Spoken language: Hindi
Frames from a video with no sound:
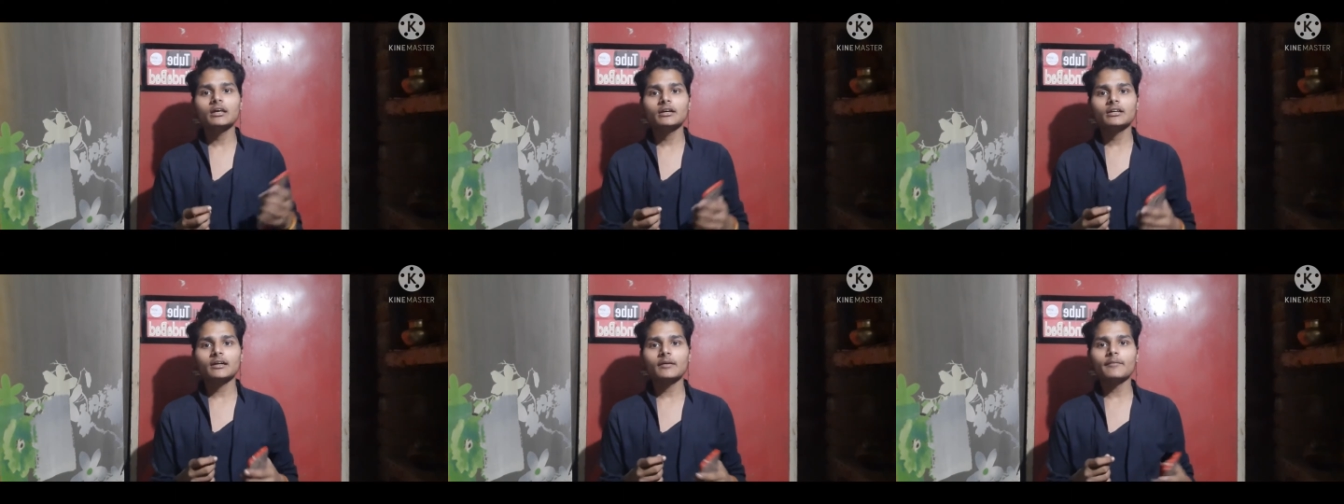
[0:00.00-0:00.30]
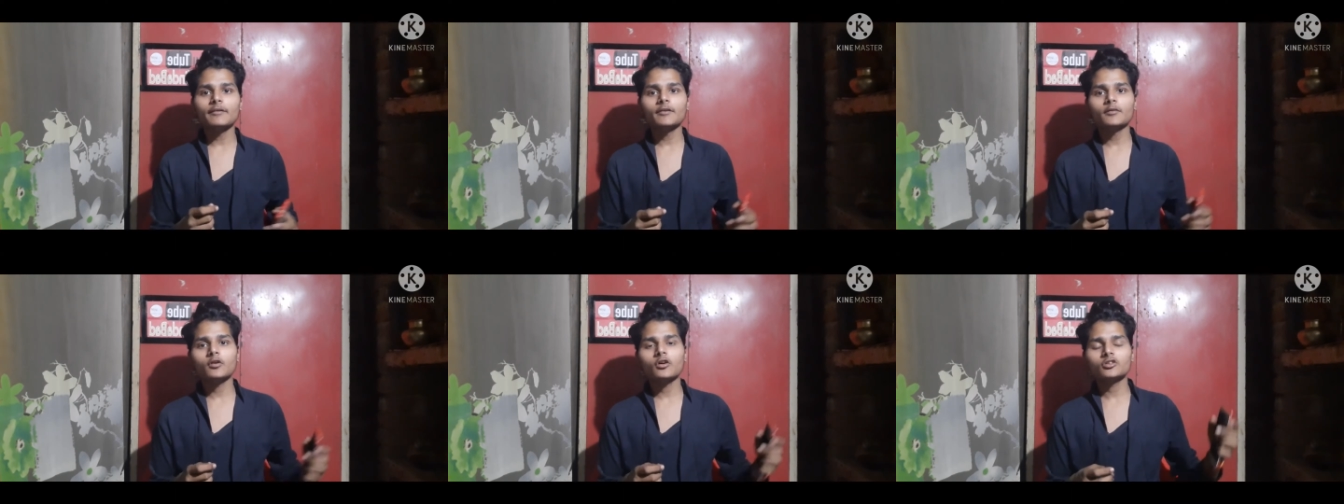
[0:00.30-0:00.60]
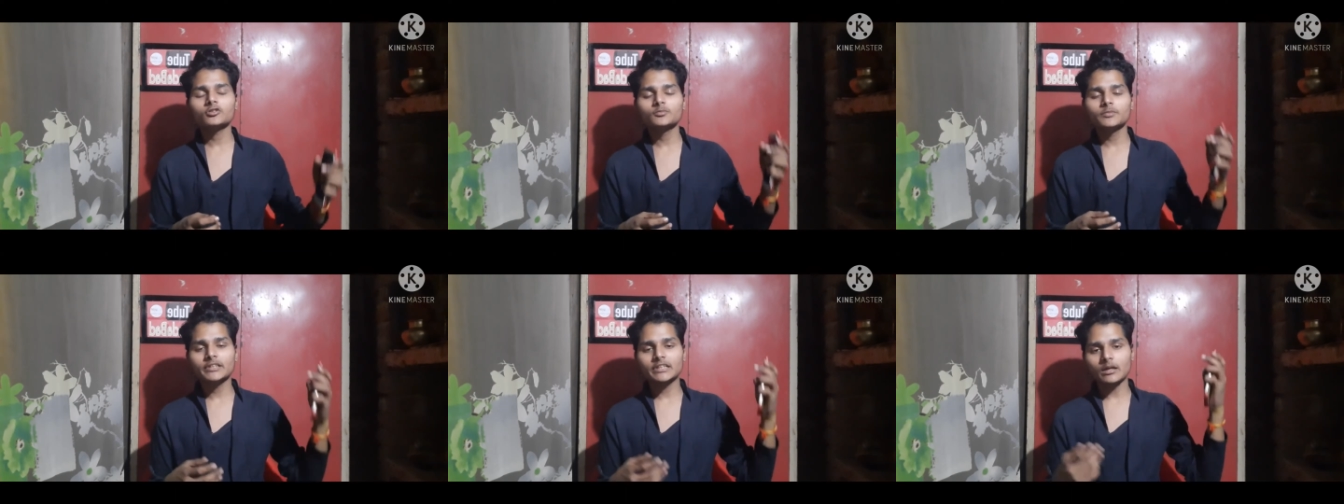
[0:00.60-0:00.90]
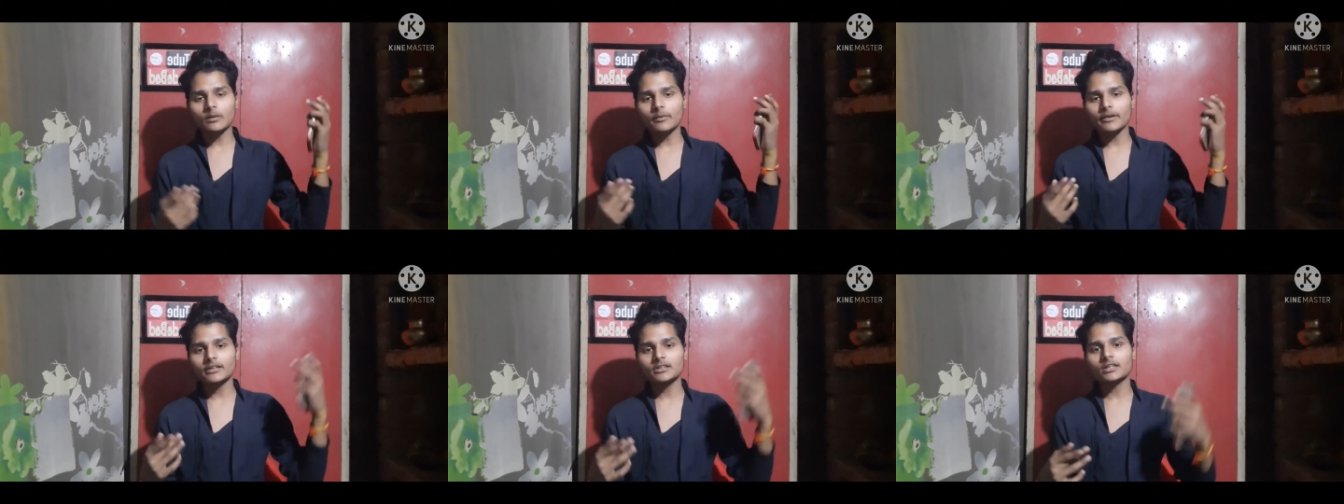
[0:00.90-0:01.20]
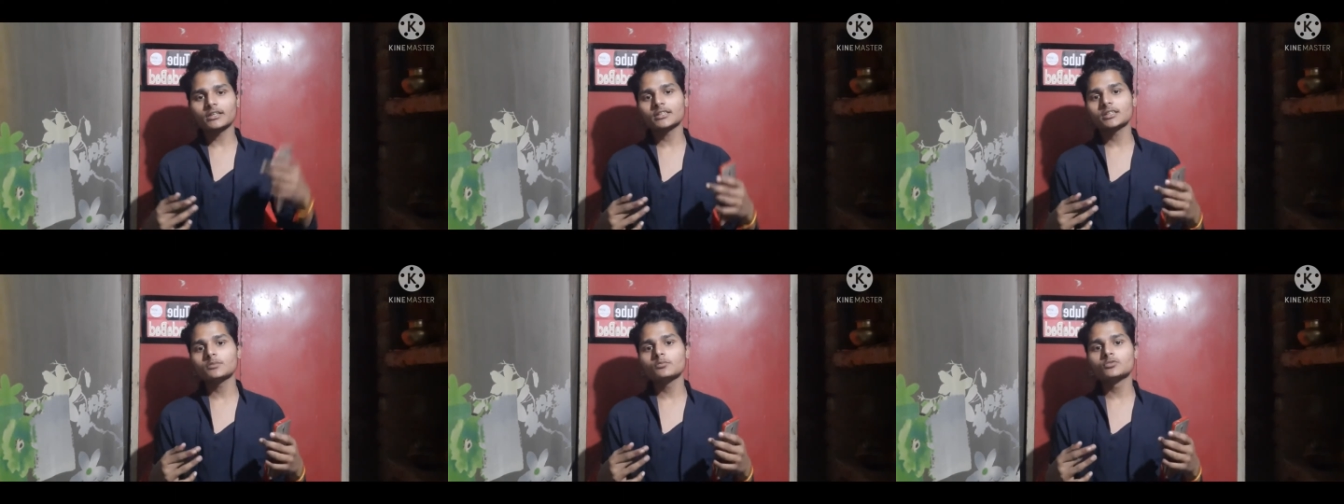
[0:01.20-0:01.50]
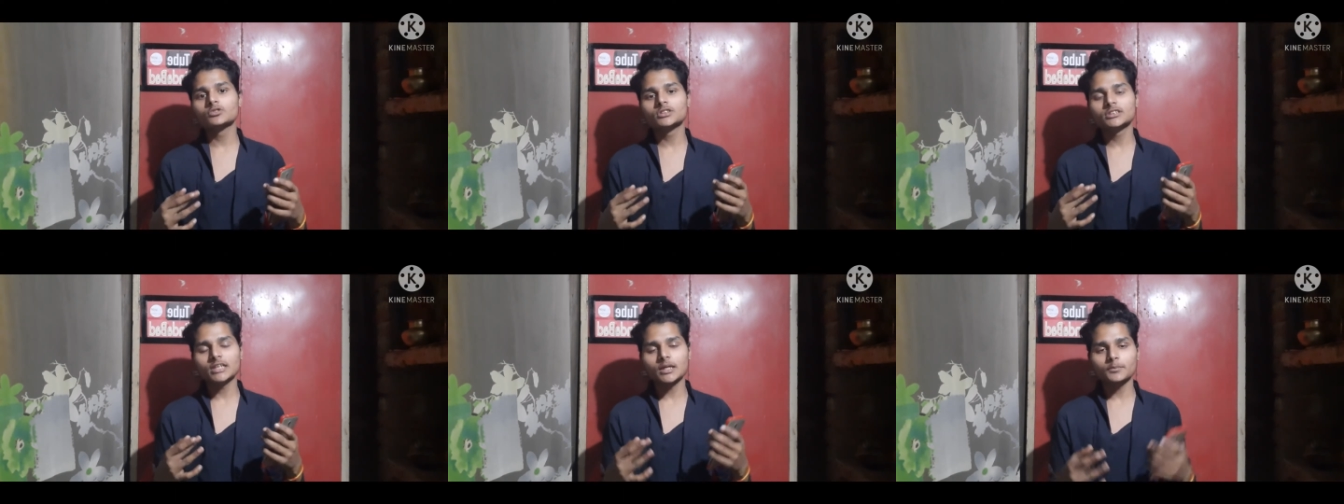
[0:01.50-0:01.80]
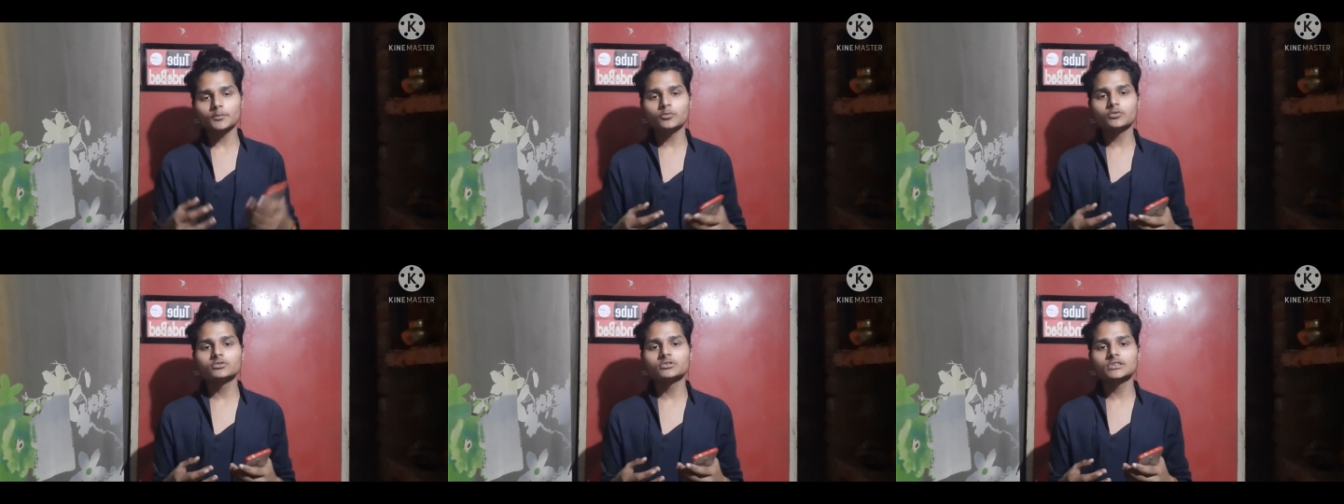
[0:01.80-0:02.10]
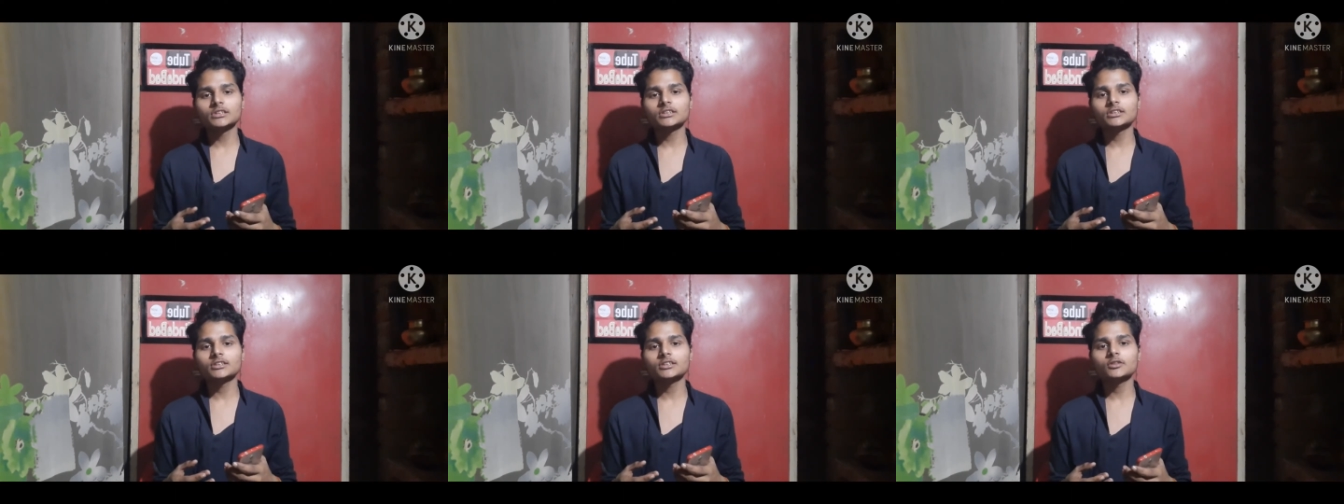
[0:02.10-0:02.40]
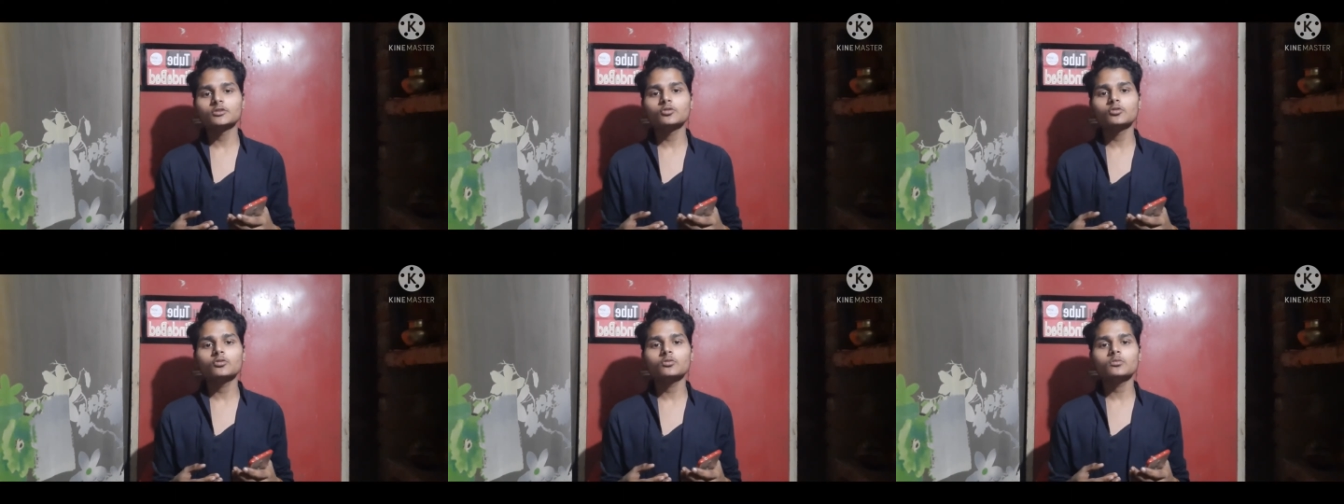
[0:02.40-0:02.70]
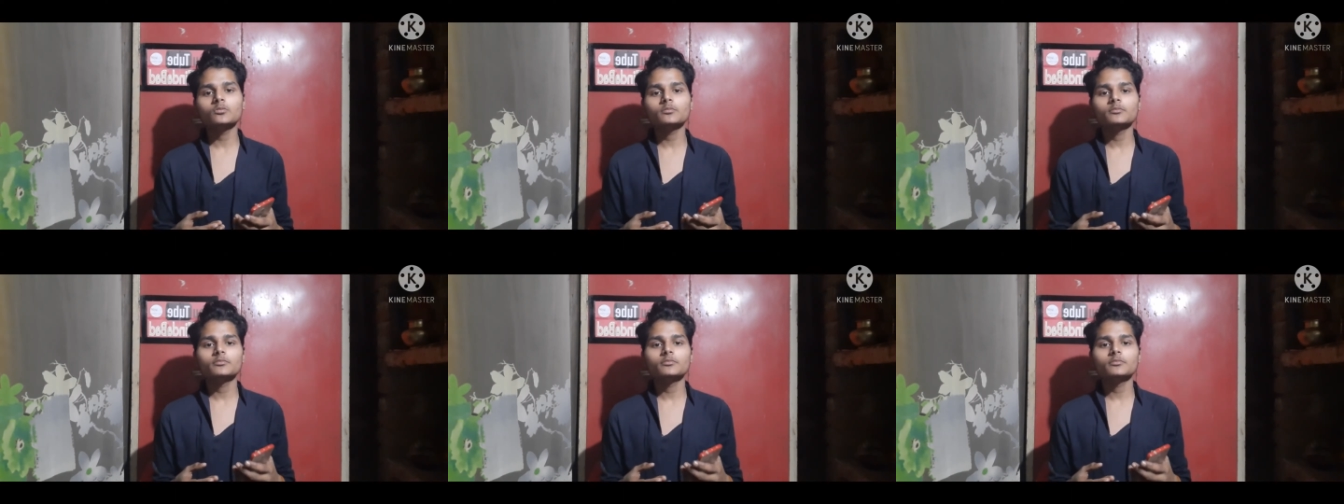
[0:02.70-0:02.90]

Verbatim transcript: कमेंट बॉक्स में कमेंट करके मुझसे आप पूछ सकते हो